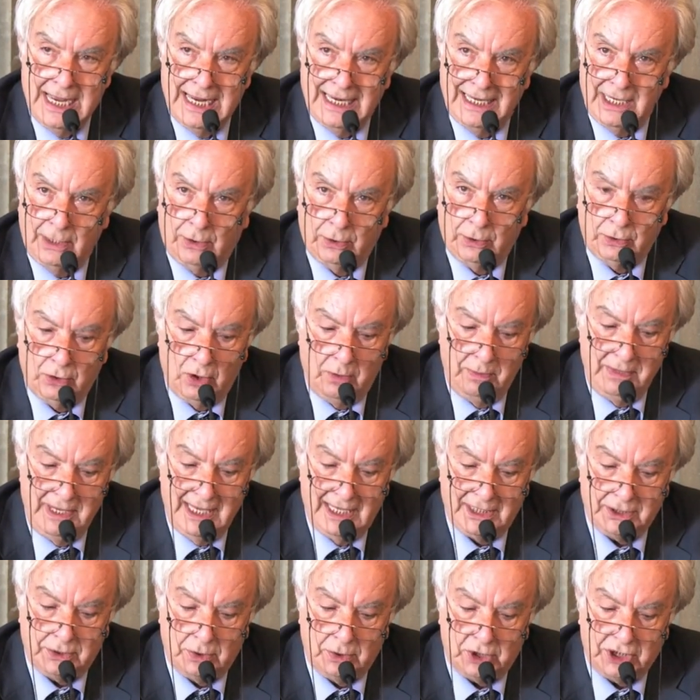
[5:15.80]

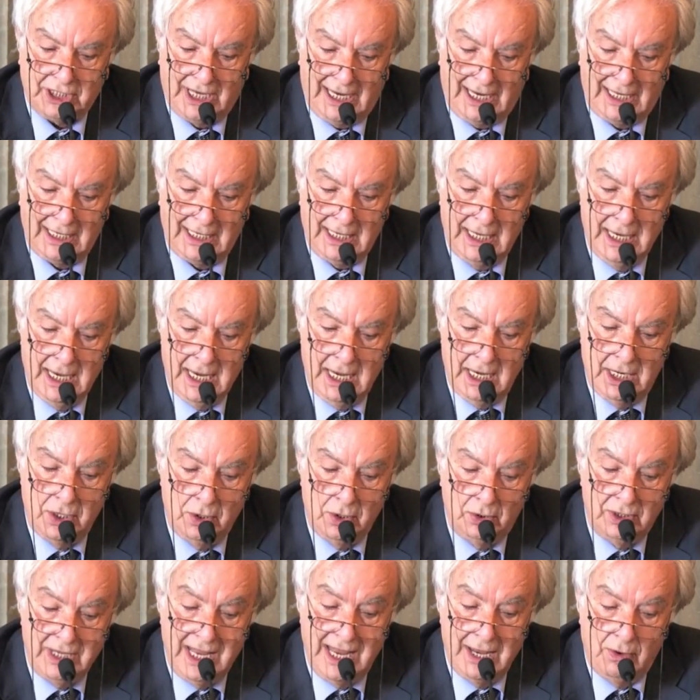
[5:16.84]
L'economia sociale
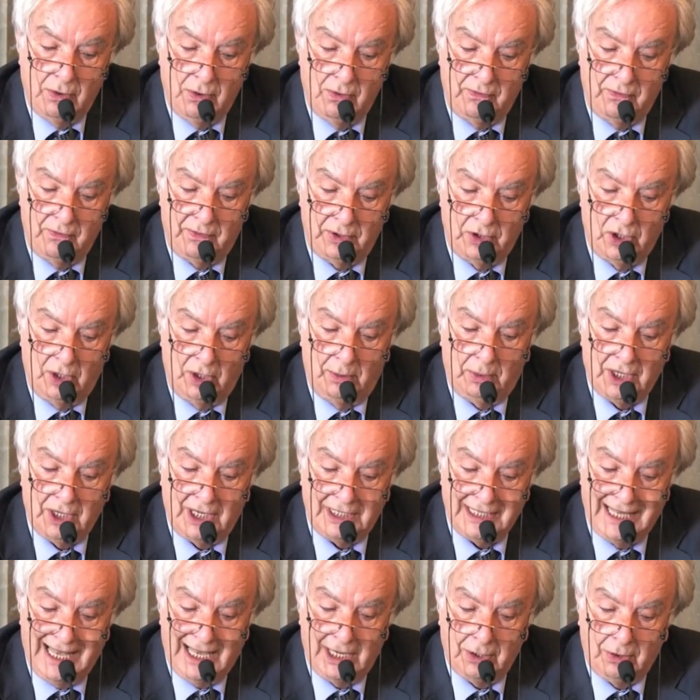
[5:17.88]
non è un fenomeno
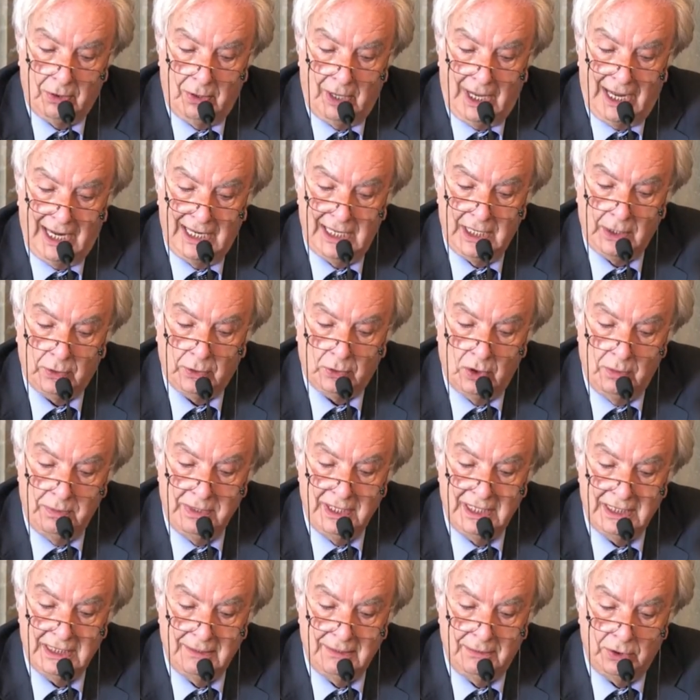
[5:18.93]
analogo alle
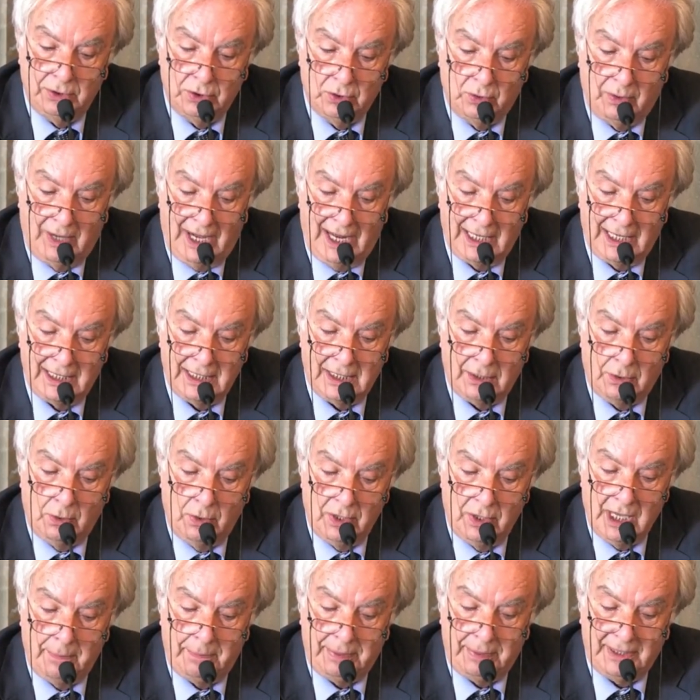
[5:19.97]
economie individuali,
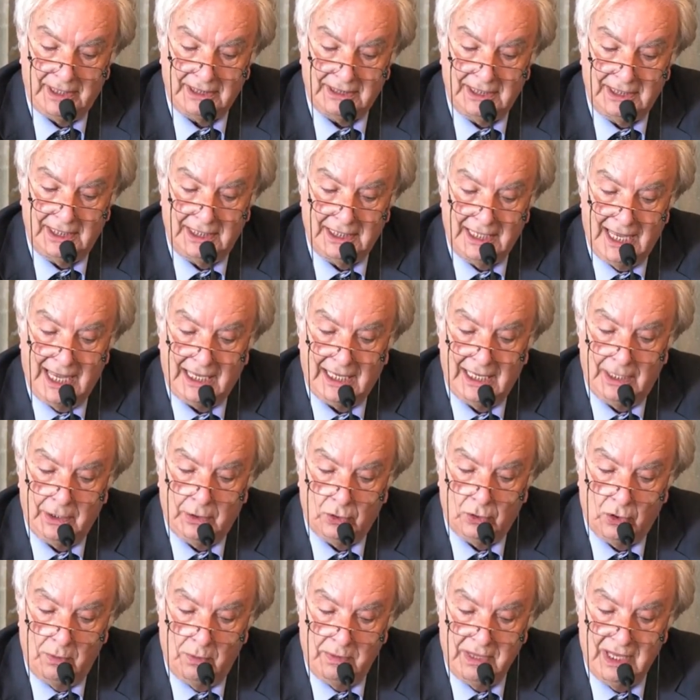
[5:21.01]
cui appartiene anche
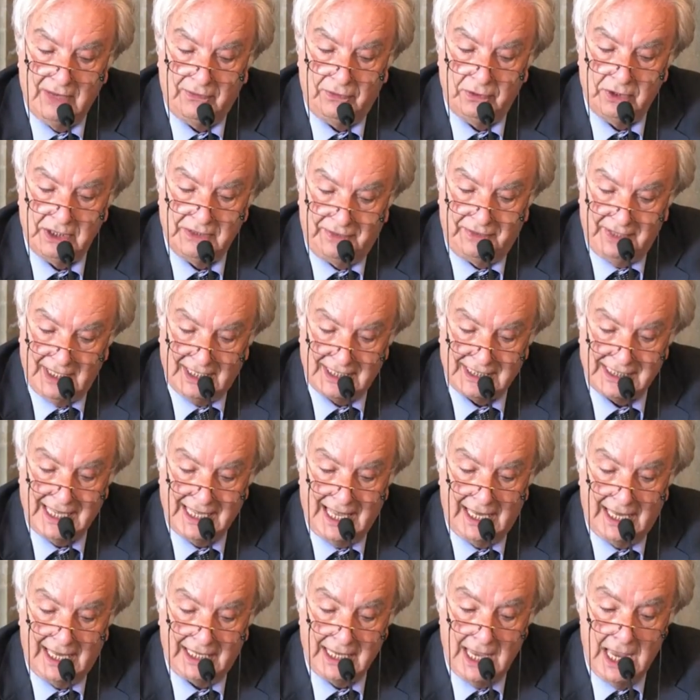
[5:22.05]
l'economia
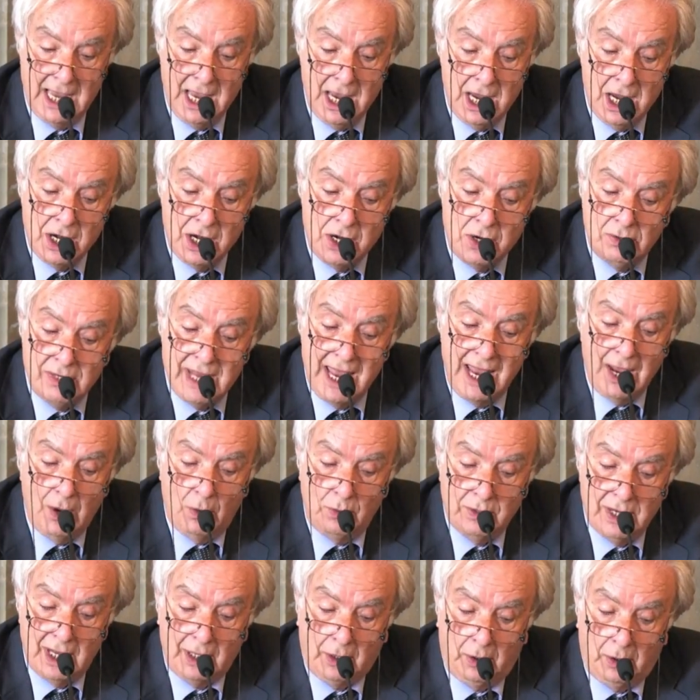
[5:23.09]
finanziaria, non è
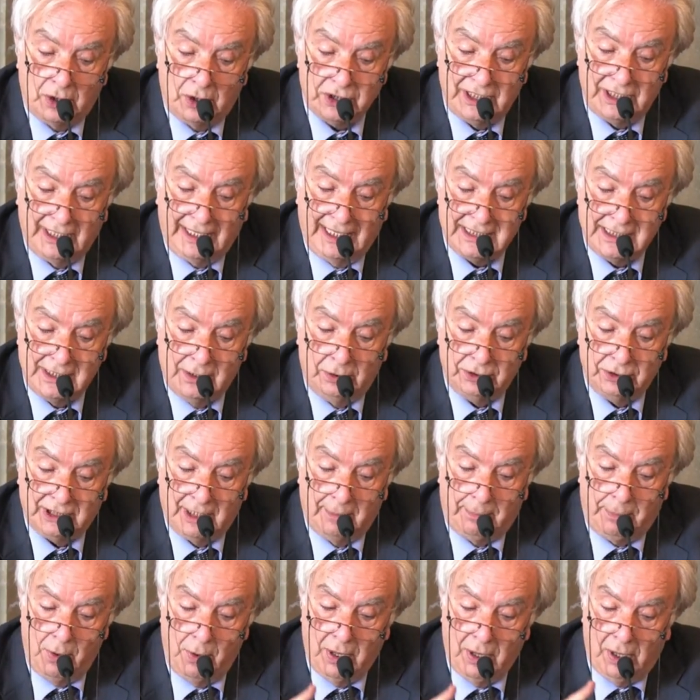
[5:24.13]
una cosa che si
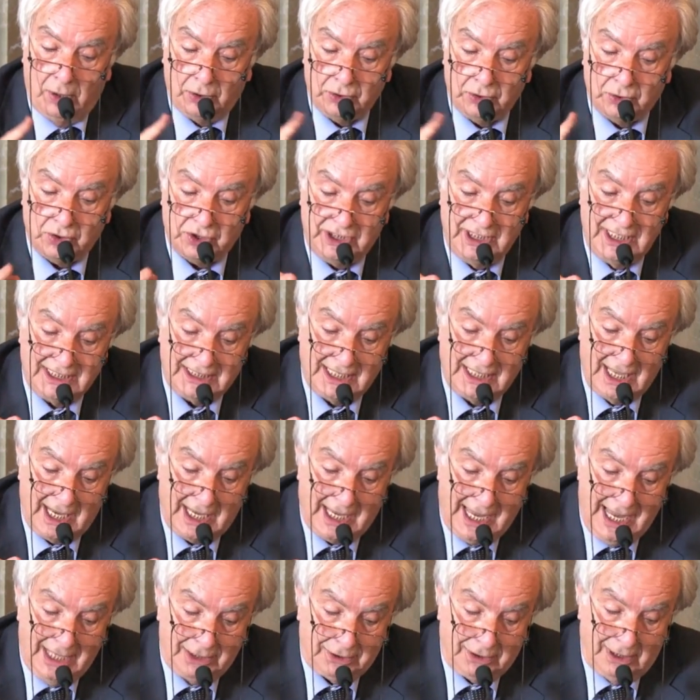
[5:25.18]
contrapponga o sussista
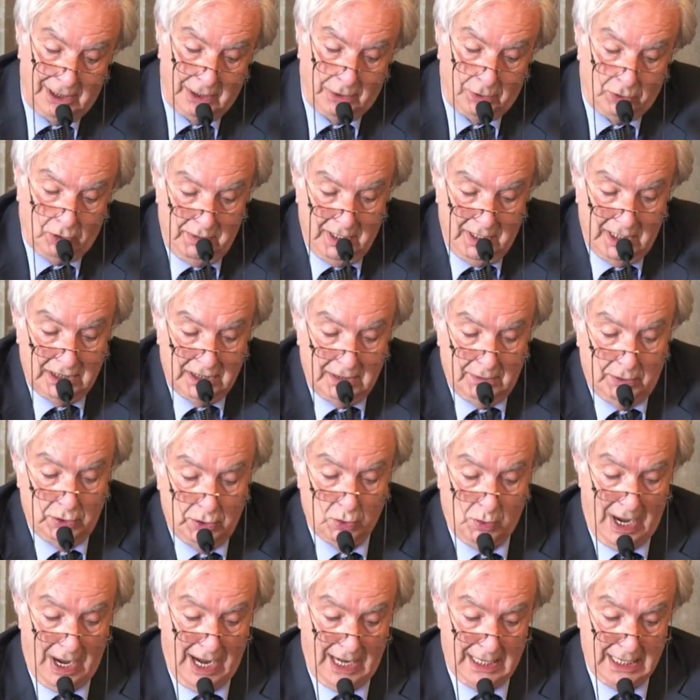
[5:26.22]
accanto alle economie
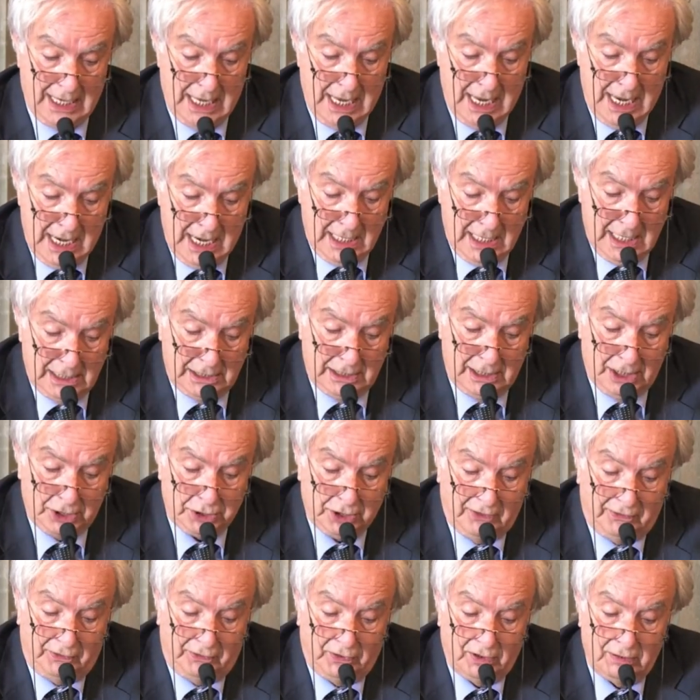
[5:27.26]
individuali. Nella
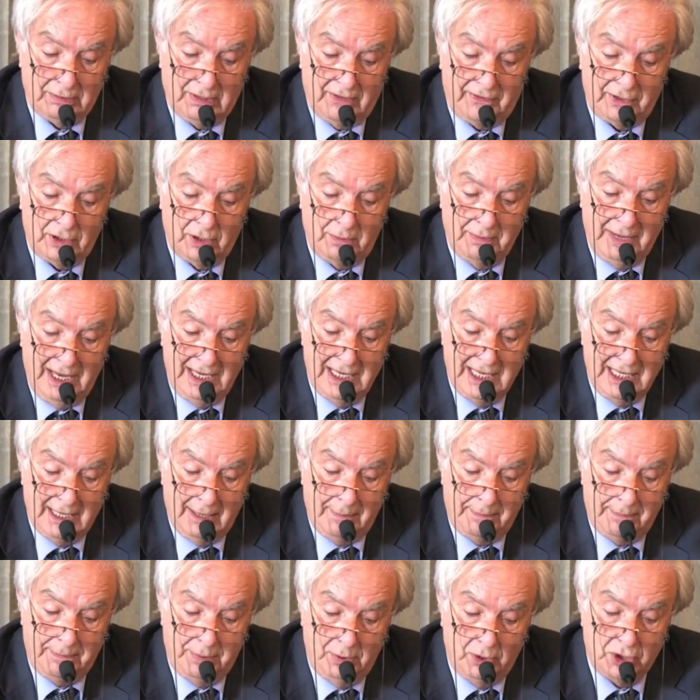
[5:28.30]
sua forma
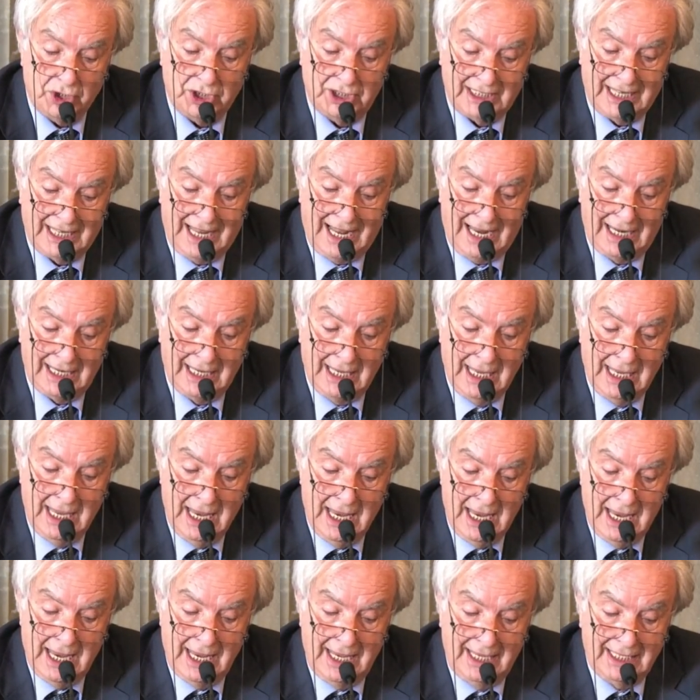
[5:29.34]
fenomenica più generale,
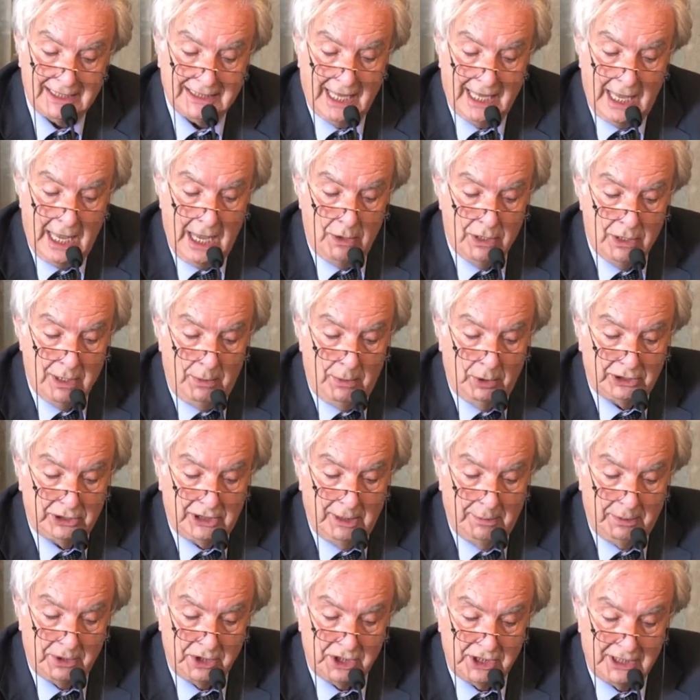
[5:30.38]
essa è una
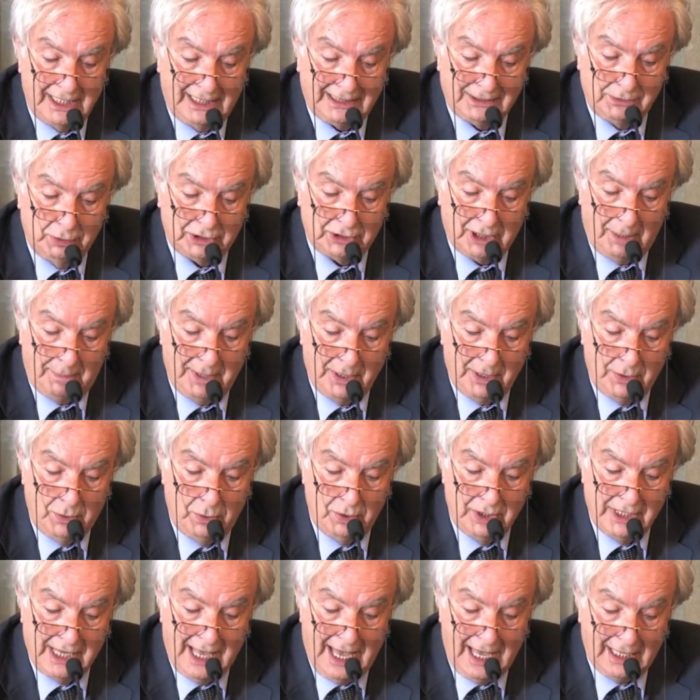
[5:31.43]
molteplicità tutta
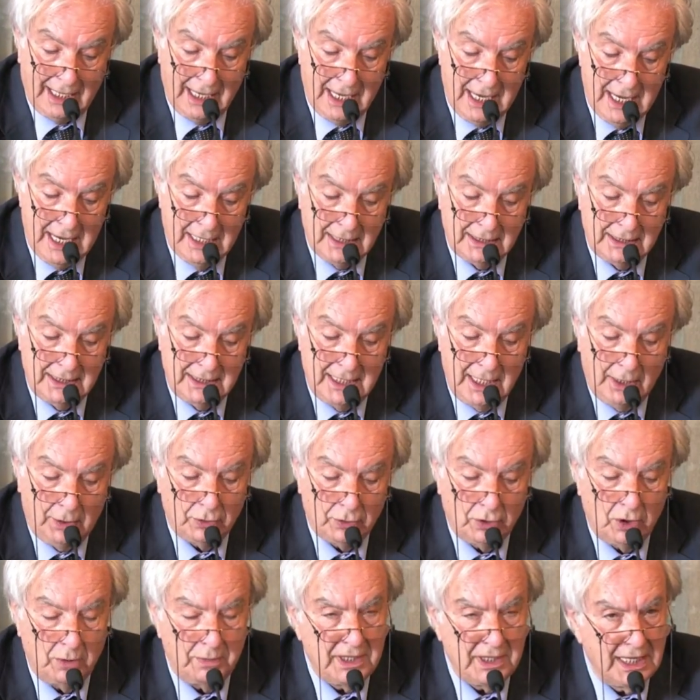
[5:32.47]
peculiare di
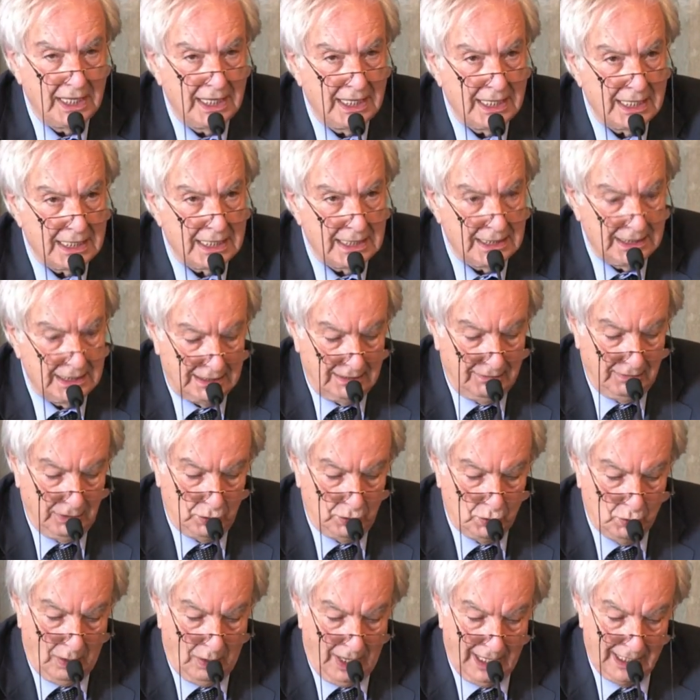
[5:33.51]
economie
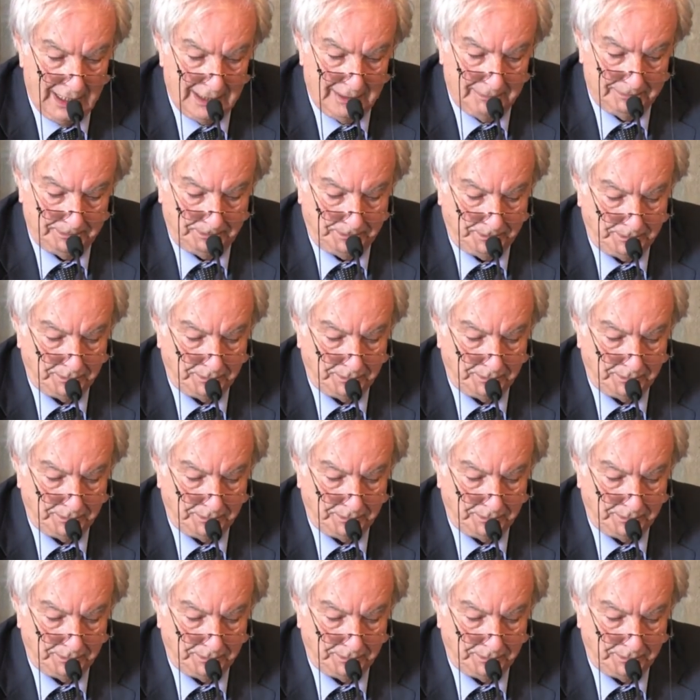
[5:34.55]
individuali.